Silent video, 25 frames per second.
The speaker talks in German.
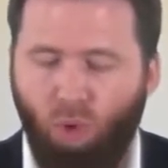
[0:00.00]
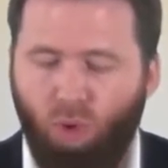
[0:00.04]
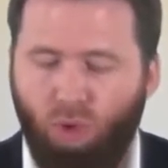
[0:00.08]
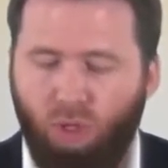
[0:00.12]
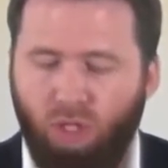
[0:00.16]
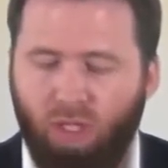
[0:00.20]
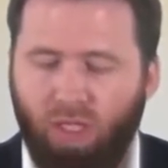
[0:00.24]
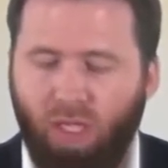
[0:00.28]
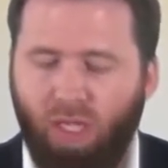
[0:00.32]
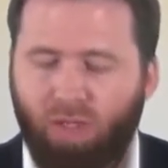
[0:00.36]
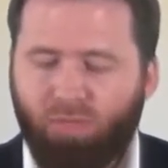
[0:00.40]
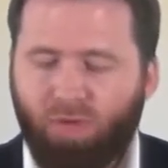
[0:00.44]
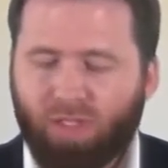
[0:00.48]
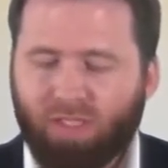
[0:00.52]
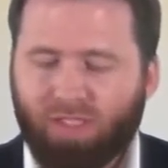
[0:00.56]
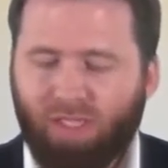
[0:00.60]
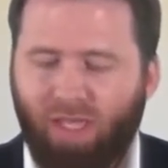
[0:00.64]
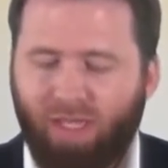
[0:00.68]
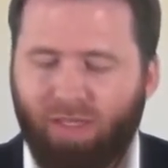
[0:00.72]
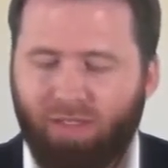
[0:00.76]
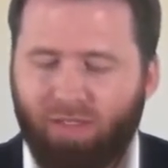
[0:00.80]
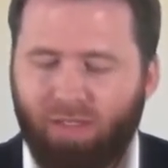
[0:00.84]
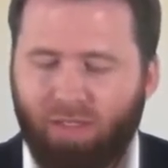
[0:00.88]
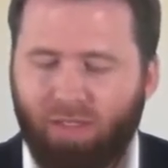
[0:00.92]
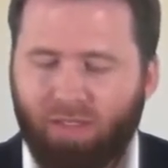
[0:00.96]
möglich,
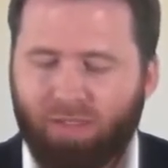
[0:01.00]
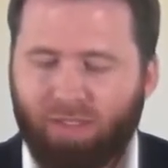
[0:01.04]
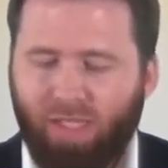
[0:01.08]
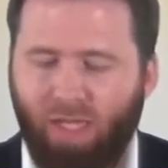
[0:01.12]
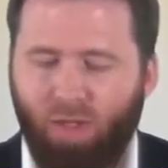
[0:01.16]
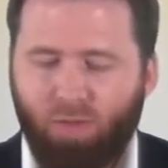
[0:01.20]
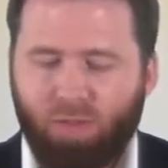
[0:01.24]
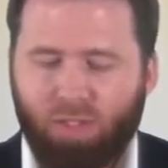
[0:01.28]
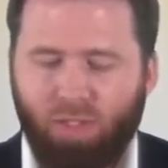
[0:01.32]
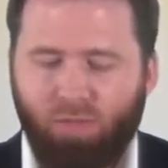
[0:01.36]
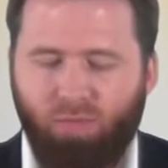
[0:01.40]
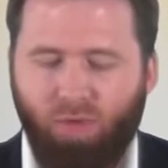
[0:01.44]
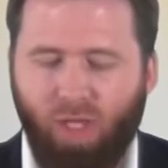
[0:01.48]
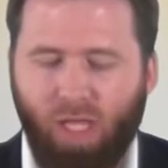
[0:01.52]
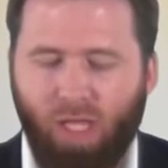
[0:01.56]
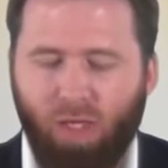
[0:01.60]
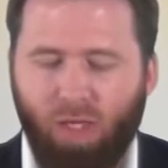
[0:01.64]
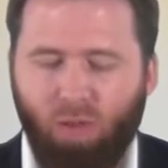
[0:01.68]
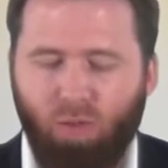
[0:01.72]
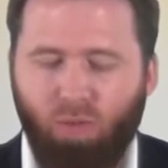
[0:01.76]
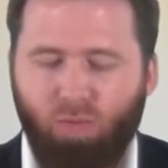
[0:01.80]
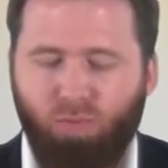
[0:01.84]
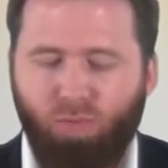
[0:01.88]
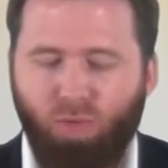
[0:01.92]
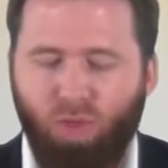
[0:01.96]
etwas anderes außer
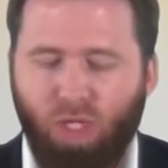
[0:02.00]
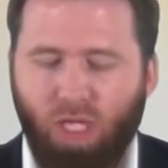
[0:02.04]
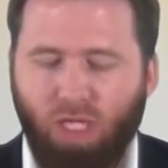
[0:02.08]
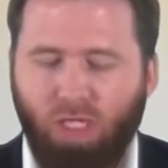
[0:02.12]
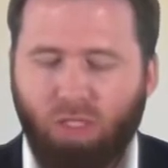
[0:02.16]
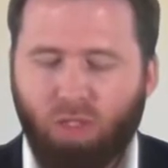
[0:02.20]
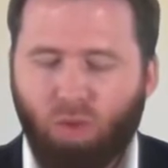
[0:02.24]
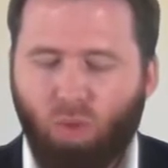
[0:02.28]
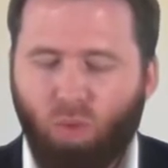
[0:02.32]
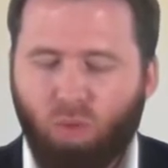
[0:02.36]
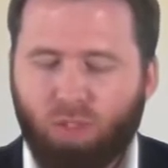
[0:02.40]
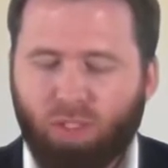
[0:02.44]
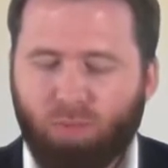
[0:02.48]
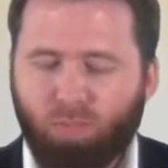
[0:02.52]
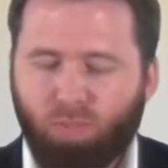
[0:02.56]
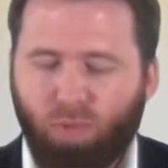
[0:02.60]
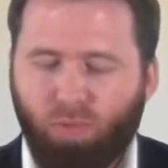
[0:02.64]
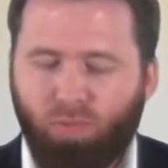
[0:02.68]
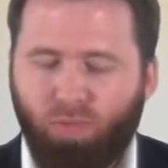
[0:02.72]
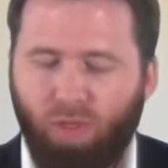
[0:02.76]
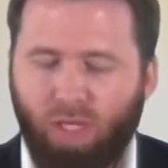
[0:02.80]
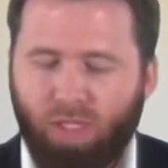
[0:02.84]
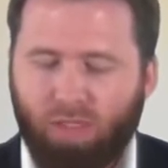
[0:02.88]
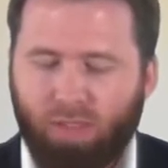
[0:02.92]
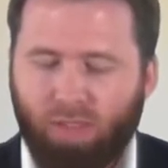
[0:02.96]
Verehrung für jenen großen
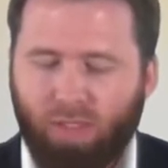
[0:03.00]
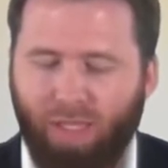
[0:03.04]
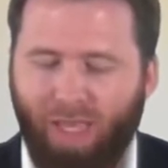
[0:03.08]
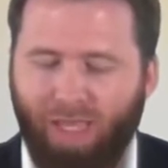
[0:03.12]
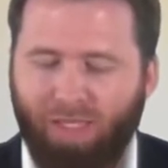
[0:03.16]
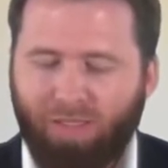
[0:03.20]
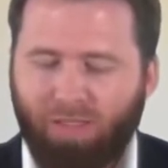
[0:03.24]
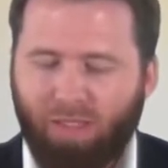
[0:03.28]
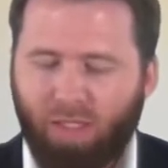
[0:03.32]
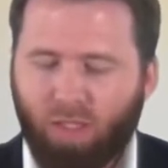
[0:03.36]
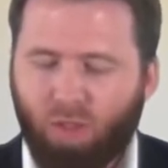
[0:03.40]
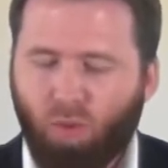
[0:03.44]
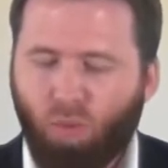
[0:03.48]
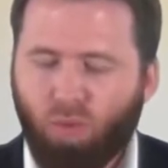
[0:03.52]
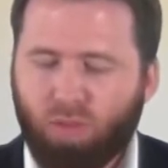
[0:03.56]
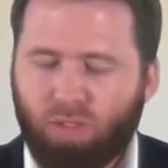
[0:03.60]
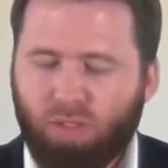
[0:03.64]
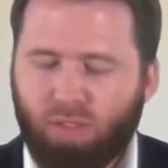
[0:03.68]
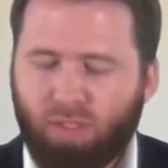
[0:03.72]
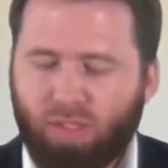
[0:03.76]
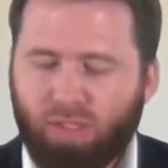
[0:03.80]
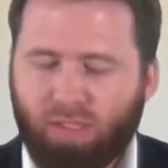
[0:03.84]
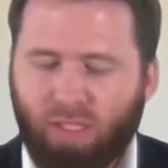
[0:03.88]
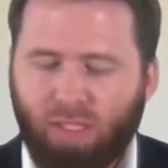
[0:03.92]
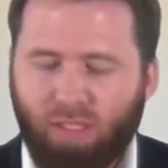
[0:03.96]
Propheten, einen der
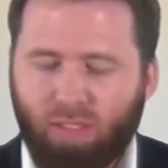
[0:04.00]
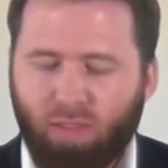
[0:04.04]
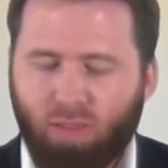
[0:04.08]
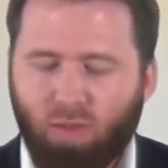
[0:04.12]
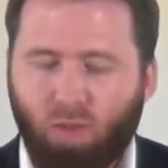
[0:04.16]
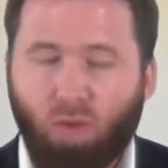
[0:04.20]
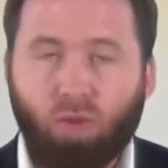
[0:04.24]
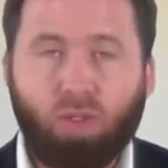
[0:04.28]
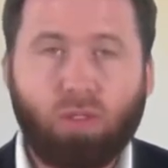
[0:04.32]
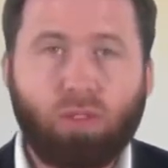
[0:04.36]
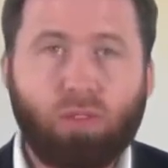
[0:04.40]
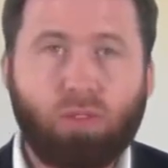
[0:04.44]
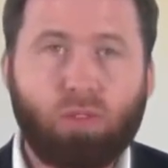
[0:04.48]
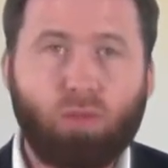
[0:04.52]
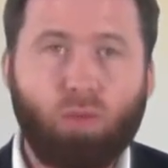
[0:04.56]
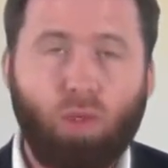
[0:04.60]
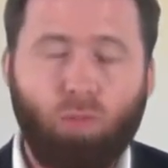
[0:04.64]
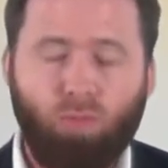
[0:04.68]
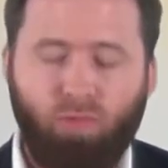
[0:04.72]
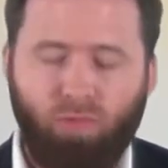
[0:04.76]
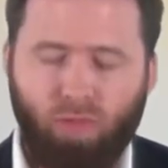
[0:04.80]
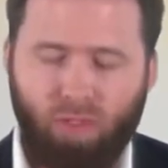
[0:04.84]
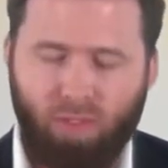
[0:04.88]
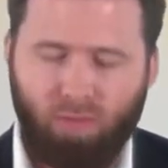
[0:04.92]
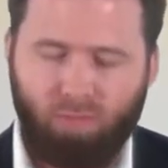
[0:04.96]
großen Gesandten Gottes
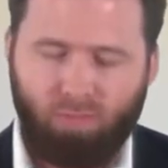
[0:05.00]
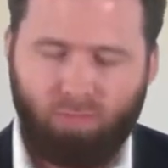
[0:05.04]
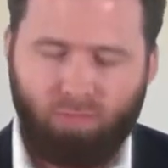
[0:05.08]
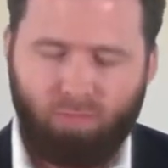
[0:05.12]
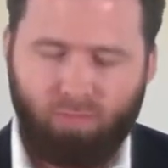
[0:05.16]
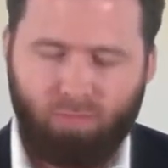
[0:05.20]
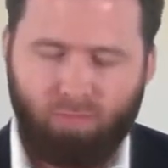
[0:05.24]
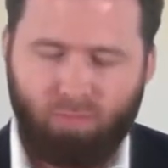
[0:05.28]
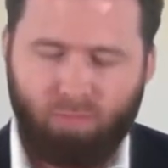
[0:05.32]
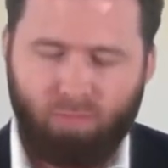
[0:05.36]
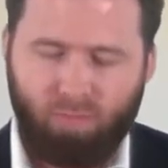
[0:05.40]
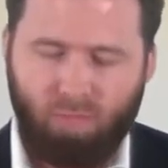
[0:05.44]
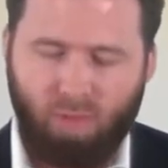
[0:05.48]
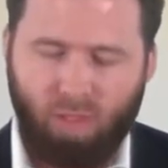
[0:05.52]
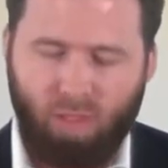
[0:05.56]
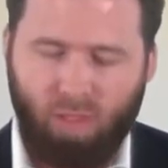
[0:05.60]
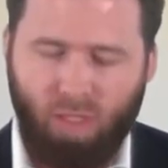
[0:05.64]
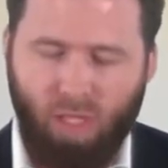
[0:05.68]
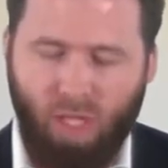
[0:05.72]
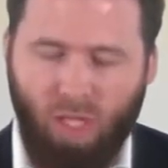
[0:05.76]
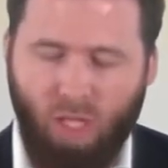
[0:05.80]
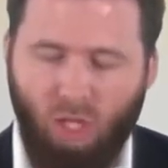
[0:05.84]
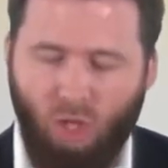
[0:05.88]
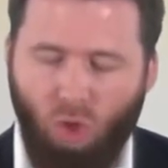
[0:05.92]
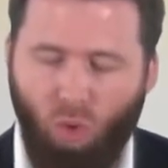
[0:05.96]
zu empfinden.
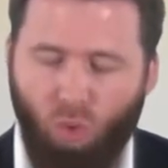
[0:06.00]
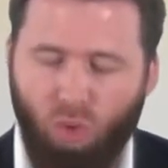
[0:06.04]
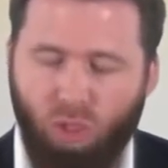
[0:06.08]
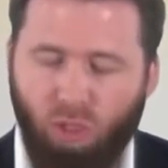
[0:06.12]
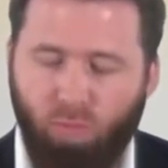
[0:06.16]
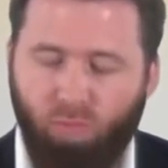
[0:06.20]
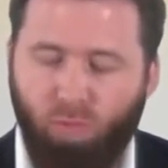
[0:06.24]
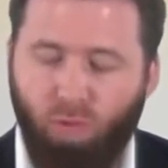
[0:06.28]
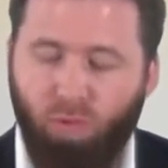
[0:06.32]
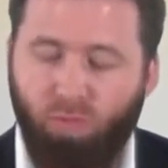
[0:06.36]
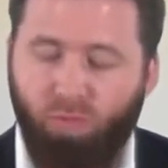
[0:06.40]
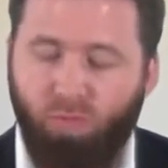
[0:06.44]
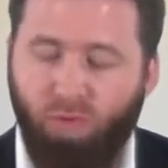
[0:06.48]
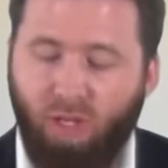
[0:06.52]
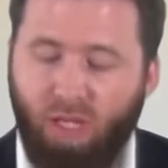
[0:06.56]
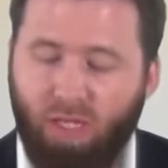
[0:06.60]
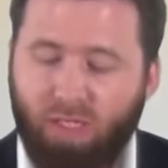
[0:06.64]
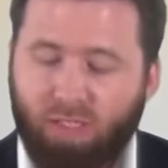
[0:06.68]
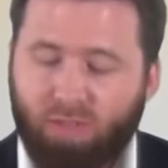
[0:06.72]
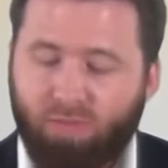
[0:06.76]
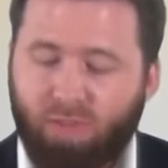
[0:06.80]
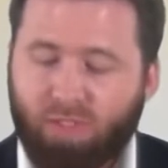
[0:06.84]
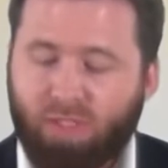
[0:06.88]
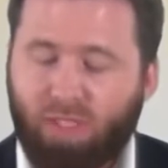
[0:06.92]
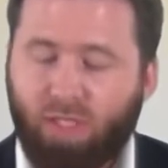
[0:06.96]
Und obwohl
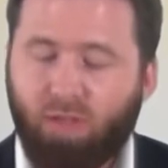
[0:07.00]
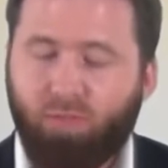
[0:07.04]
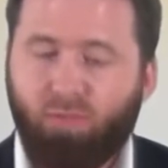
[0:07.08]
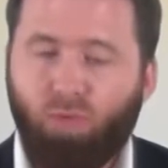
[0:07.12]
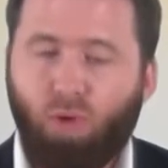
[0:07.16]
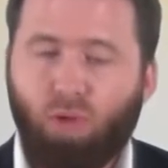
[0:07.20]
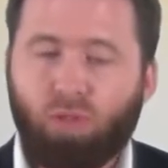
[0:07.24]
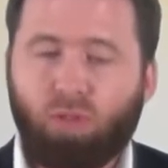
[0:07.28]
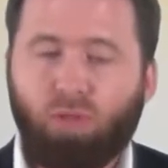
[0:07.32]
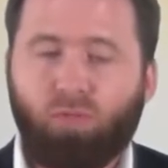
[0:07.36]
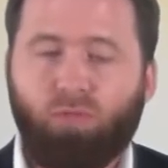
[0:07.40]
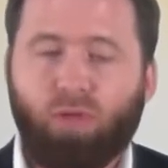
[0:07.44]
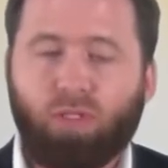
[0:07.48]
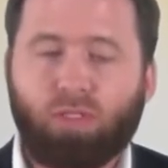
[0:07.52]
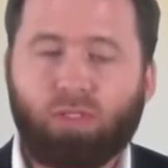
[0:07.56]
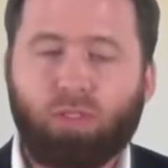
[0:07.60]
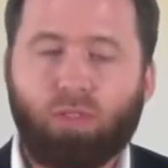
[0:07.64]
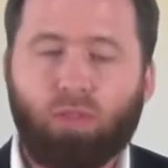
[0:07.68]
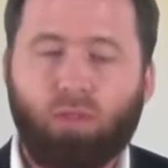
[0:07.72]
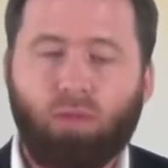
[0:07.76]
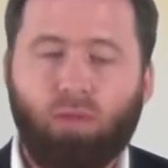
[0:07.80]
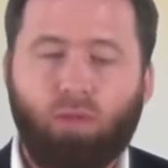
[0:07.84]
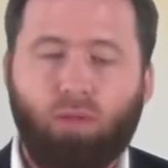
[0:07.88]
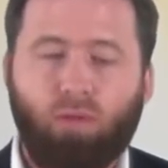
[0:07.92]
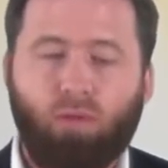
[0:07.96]
vieles, was ich in Worte
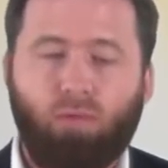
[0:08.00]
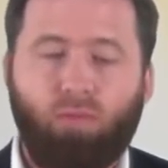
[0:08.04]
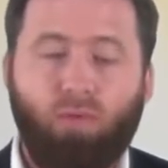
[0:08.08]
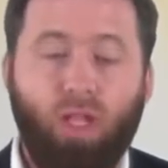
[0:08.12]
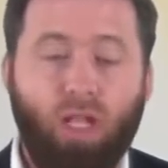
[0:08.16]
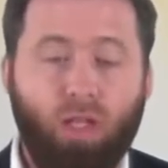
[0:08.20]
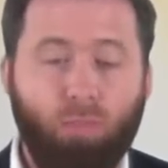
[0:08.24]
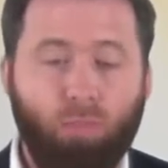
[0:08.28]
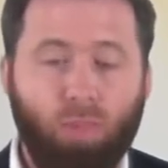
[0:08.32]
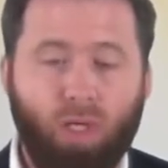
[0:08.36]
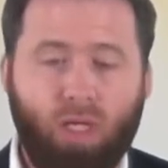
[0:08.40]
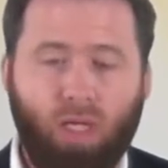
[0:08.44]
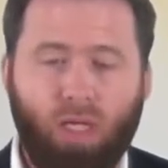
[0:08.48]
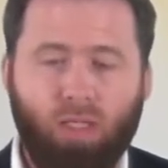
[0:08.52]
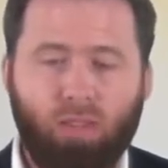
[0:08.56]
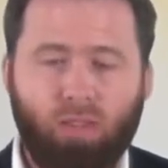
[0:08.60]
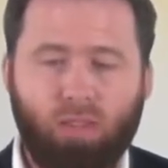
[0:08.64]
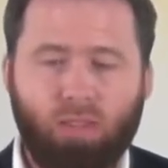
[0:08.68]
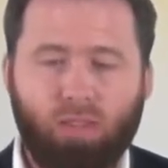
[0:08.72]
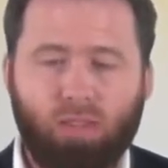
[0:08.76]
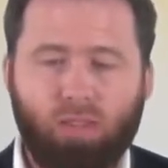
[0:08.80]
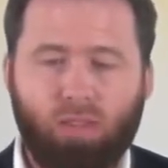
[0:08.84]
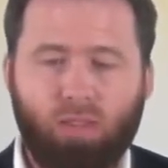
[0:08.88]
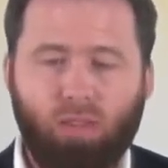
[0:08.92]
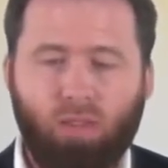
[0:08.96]
fasse, vielen
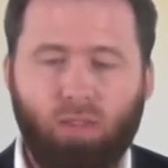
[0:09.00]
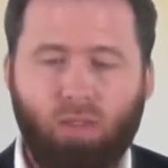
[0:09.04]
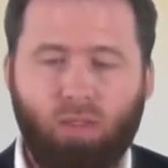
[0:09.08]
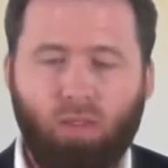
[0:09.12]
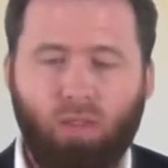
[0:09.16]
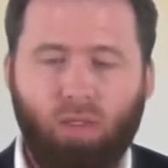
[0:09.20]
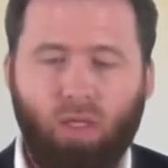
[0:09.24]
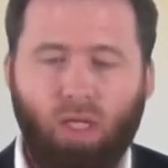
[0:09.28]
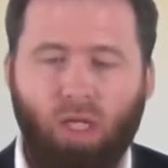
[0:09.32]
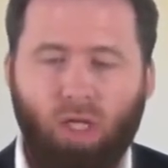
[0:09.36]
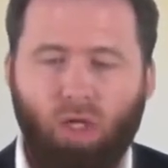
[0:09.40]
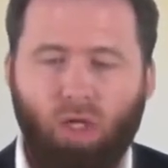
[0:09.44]
bekannt ist,